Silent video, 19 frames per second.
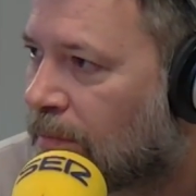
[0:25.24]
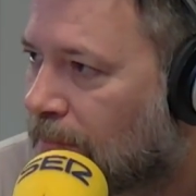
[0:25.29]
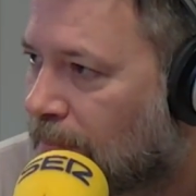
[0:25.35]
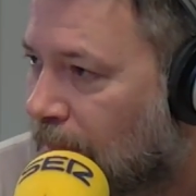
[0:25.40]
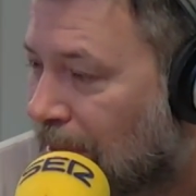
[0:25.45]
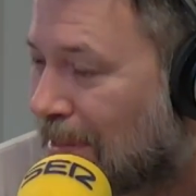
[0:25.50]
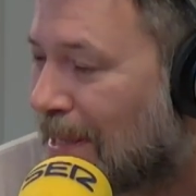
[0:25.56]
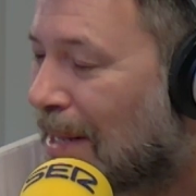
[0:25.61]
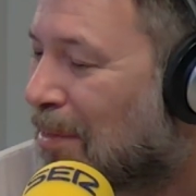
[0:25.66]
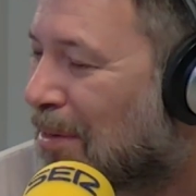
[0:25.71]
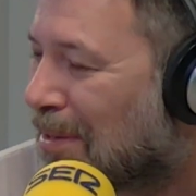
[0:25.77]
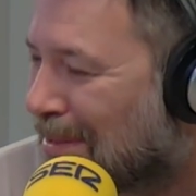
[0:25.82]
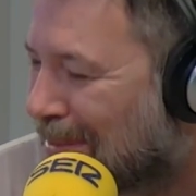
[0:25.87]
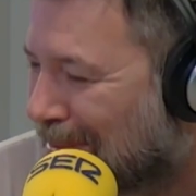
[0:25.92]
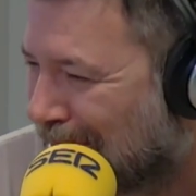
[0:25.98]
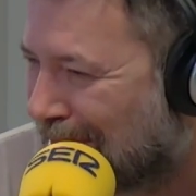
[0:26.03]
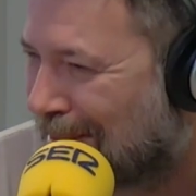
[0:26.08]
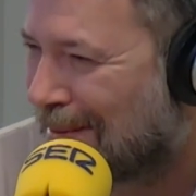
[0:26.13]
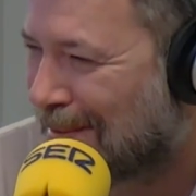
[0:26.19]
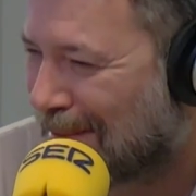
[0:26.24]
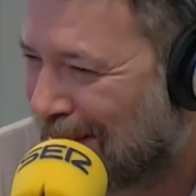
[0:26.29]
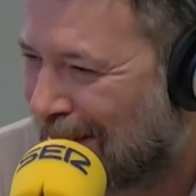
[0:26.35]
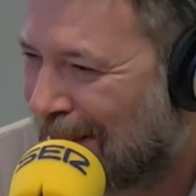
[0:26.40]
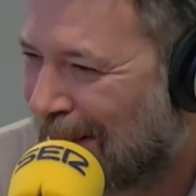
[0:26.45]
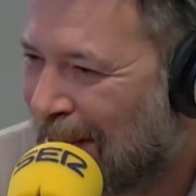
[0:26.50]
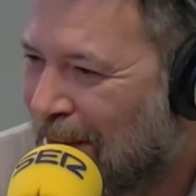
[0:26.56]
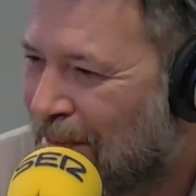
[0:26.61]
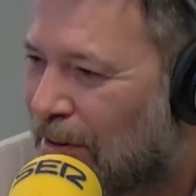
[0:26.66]
otro nombre.
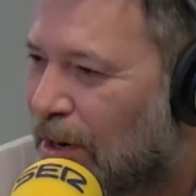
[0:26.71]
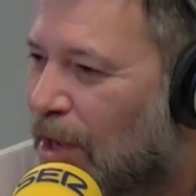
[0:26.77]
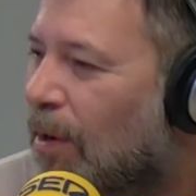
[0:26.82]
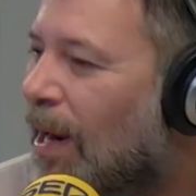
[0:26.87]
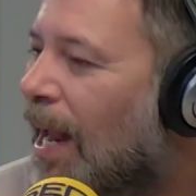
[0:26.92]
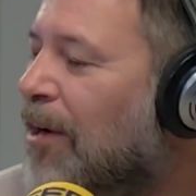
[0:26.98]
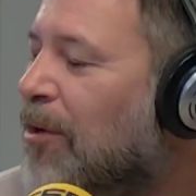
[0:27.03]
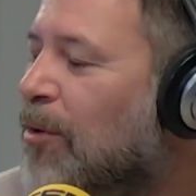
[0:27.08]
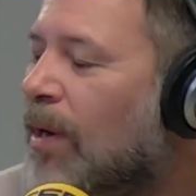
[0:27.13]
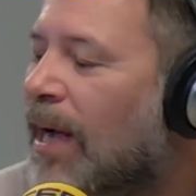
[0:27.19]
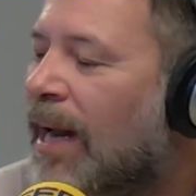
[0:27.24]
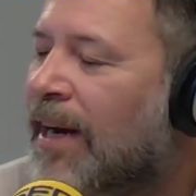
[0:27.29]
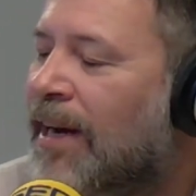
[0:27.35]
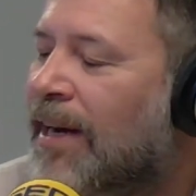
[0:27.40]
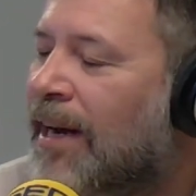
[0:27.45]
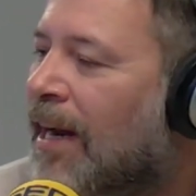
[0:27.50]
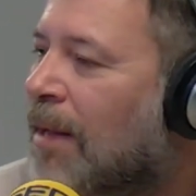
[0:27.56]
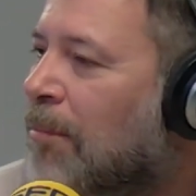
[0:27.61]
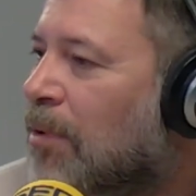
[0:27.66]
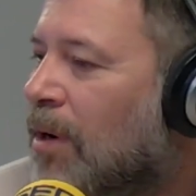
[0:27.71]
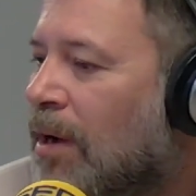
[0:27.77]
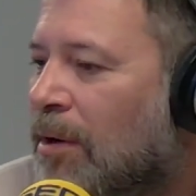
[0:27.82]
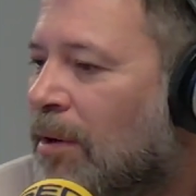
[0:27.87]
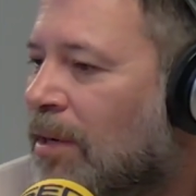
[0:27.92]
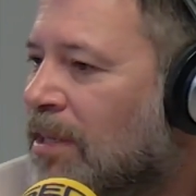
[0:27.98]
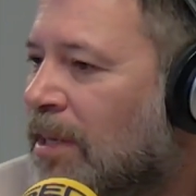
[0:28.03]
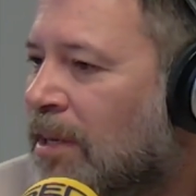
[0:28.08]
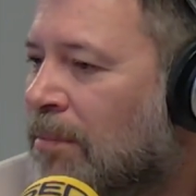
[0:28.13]
Froilán nunca reinará porque
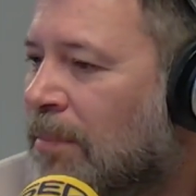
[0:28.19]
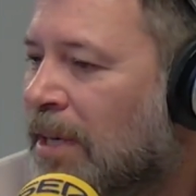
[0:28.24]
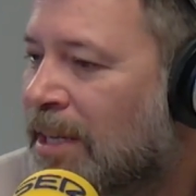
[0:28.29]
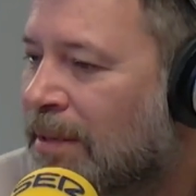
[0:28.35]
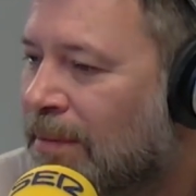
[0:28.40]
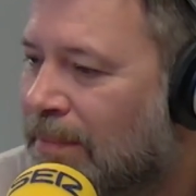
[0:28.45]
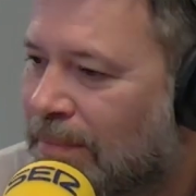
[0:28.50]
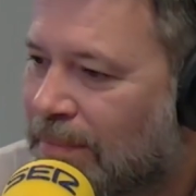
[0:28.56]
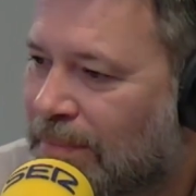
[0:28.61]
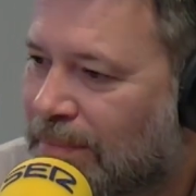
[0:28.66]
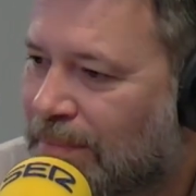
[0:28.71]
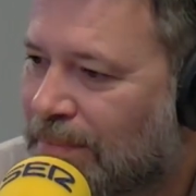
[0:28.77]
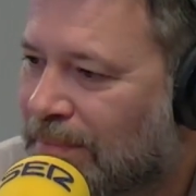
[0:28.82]
con ese nombre. A ver si llega ya